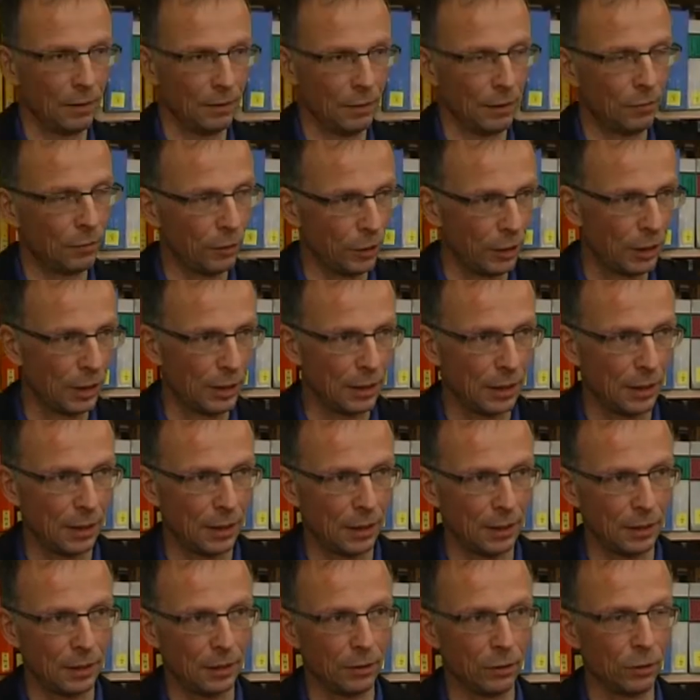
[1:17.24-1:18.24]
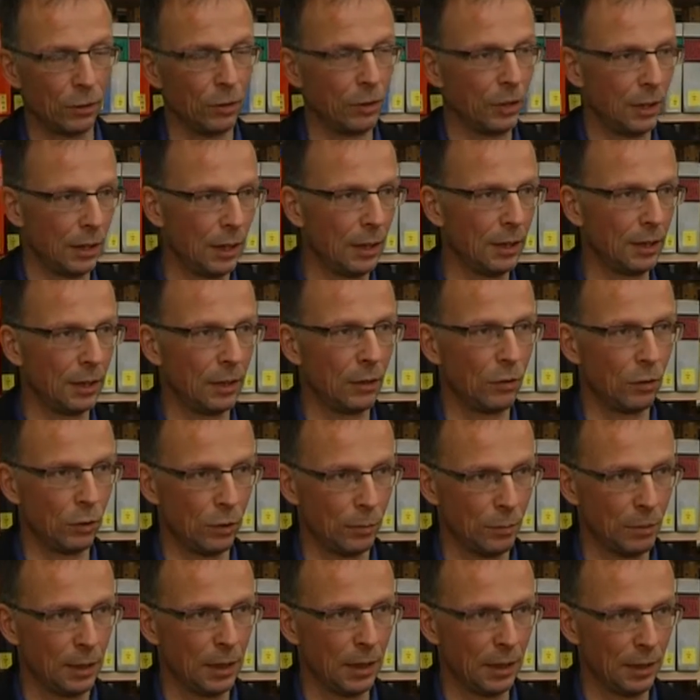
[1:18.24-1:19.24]
Wir fordern einen grundlegenden
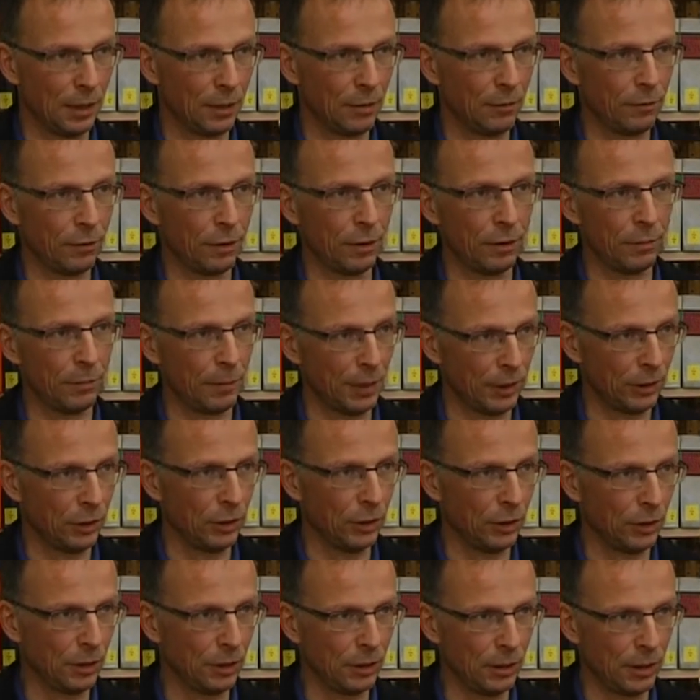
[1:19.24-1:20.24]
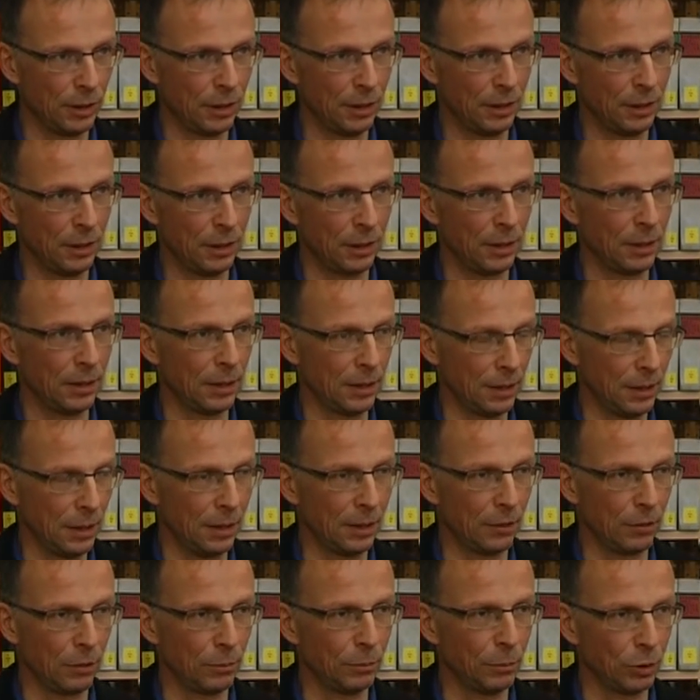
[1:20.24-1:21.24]
Umgang von Menschen, die
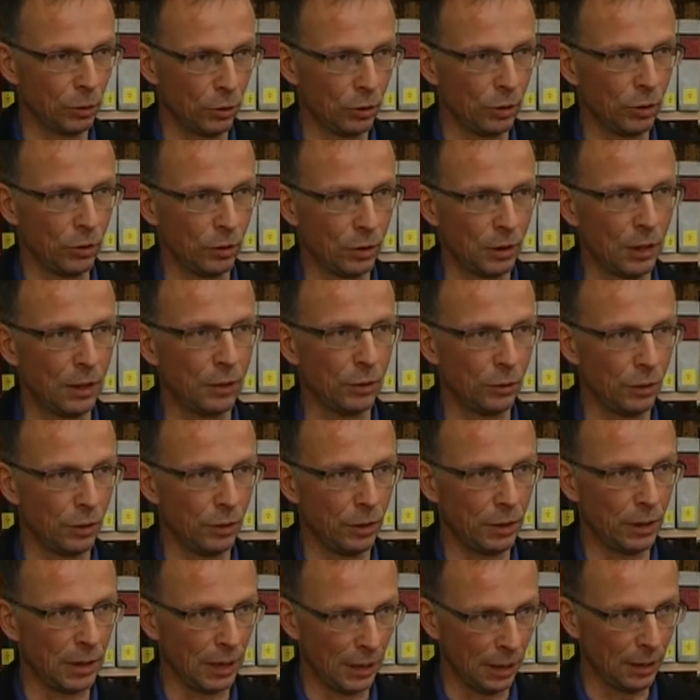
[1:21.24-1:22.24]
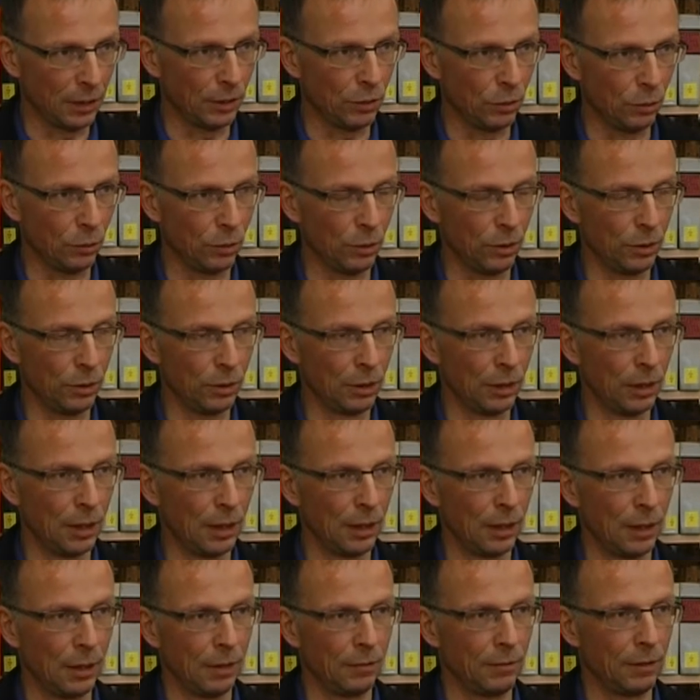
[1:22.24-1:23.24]
hier um Schutz und Asyl nachsuchen.
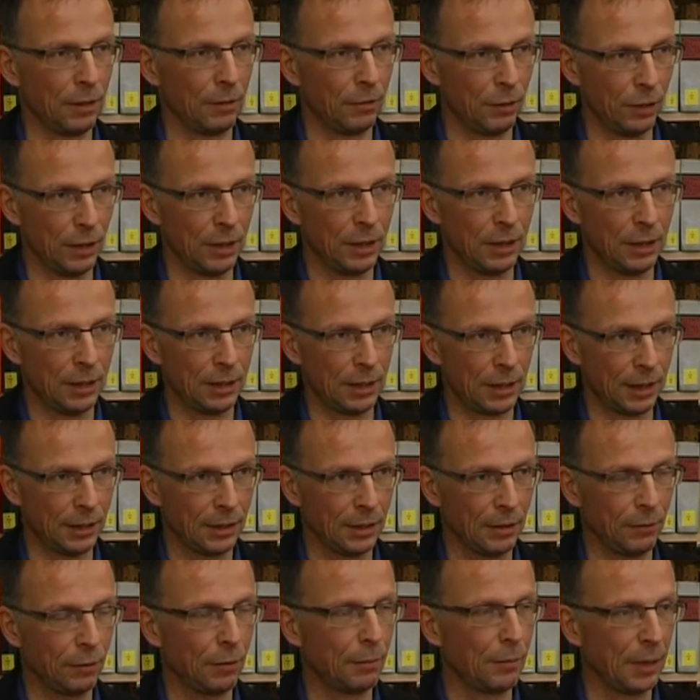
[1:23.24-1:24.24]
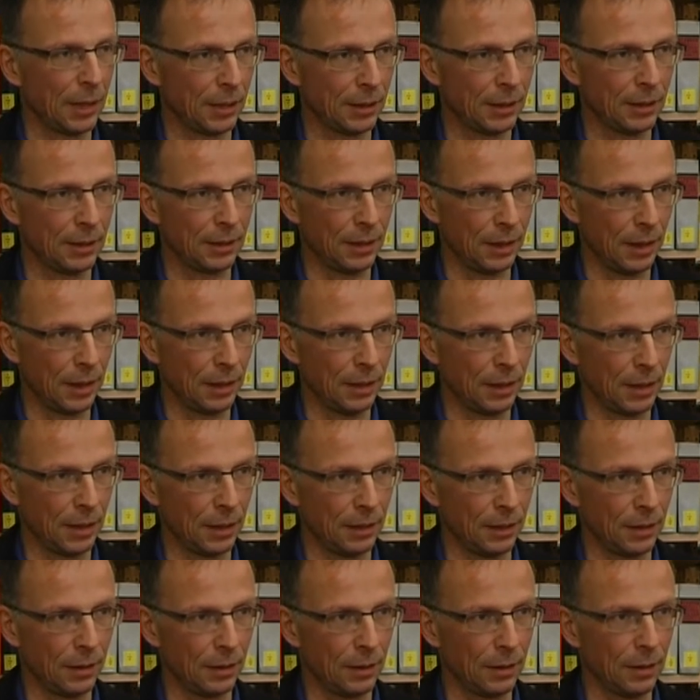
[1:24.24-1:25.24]
Wir wollen, dass sie vom ersten Tag
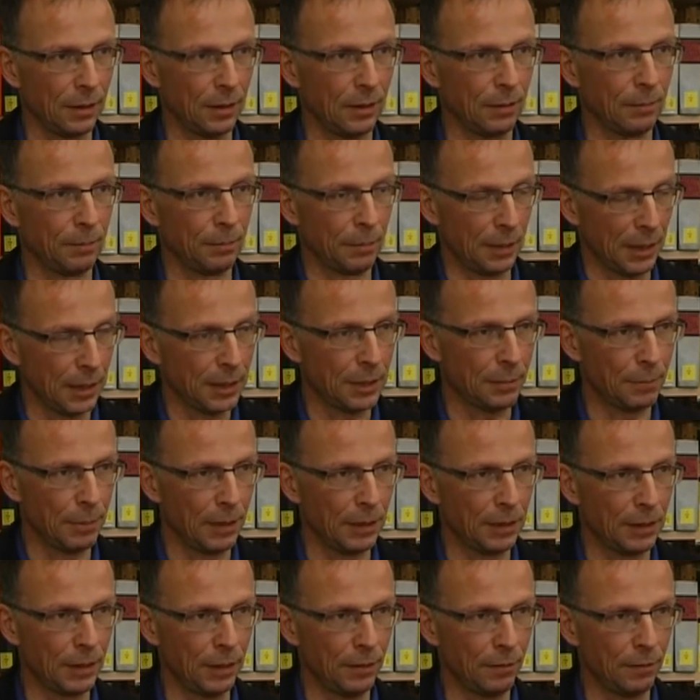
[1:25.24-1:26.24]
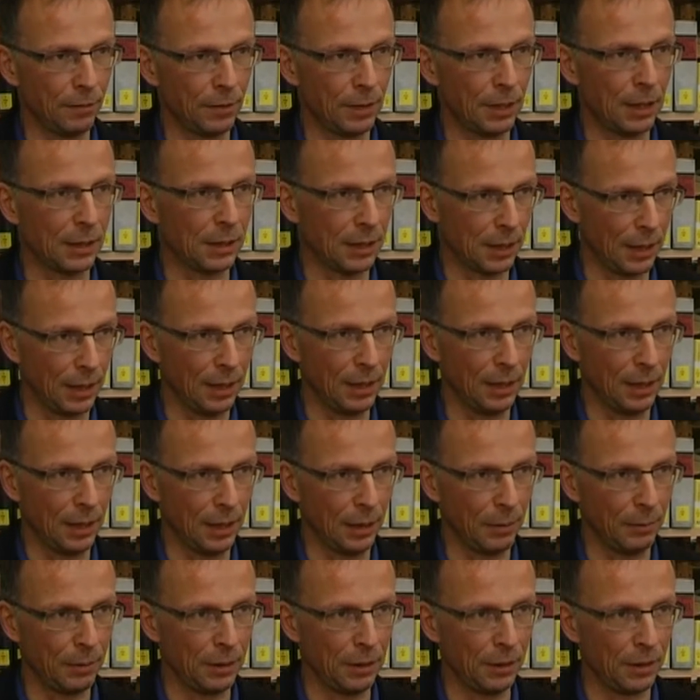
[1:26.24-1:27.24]
an Perspektiven der
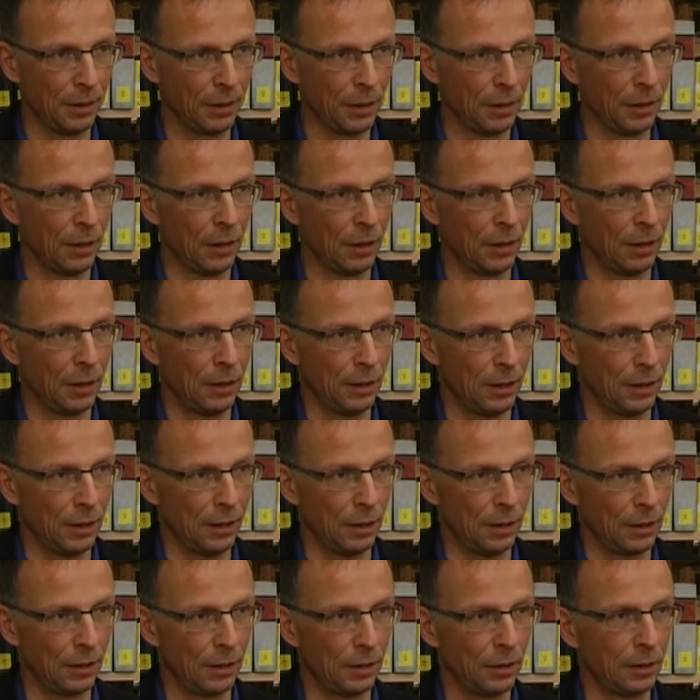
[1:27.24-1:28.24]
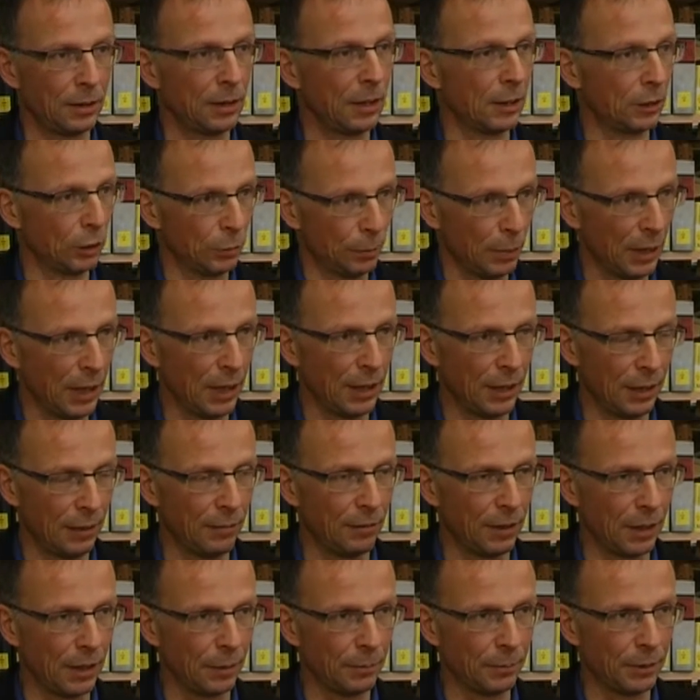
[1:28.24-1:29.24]
Teilhabe, äh, des
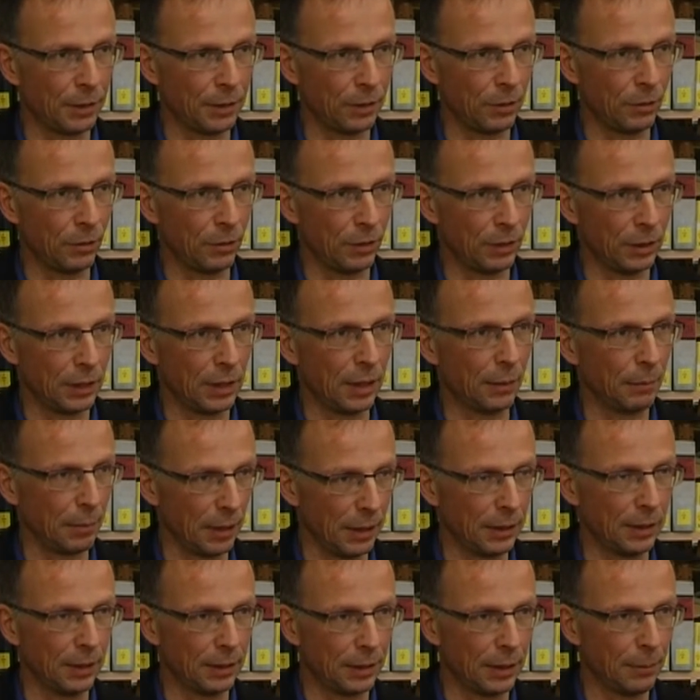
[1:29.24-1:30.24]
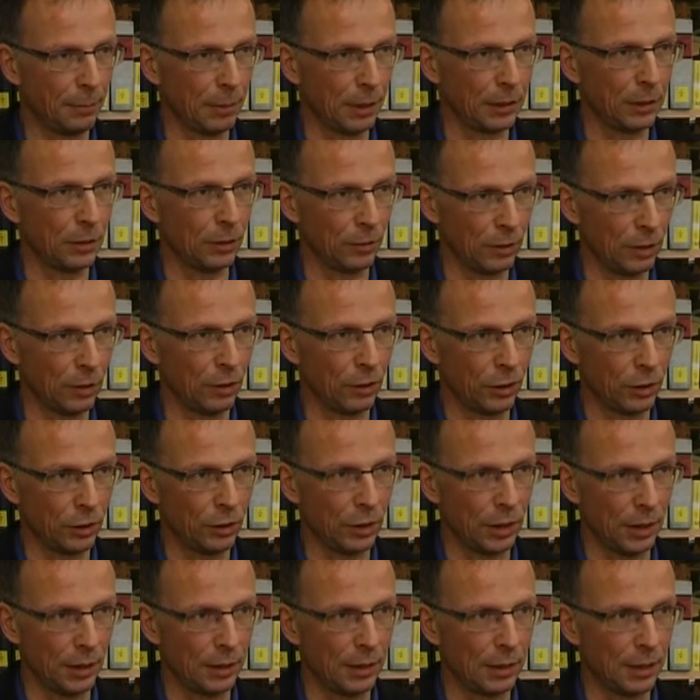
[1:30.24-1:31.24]
Spracherwerbs und der Partizipation in
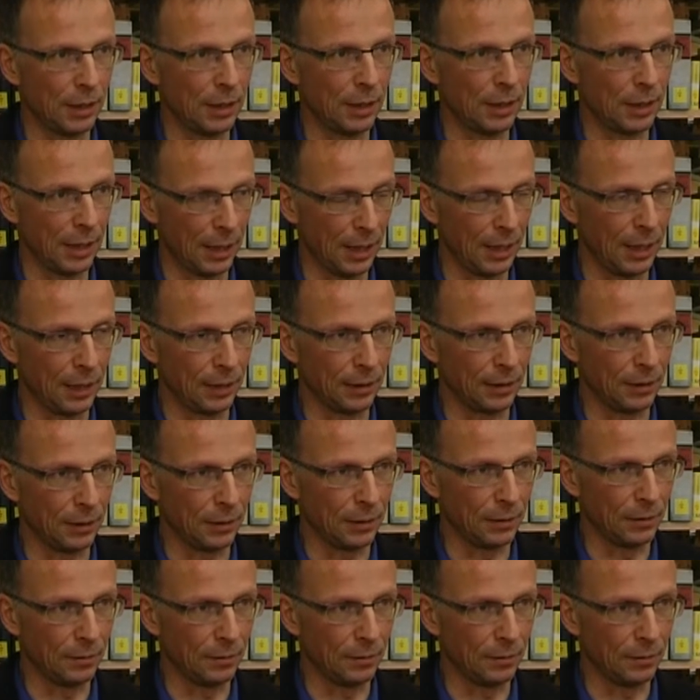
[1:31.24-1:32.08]
Deutschland erhalten.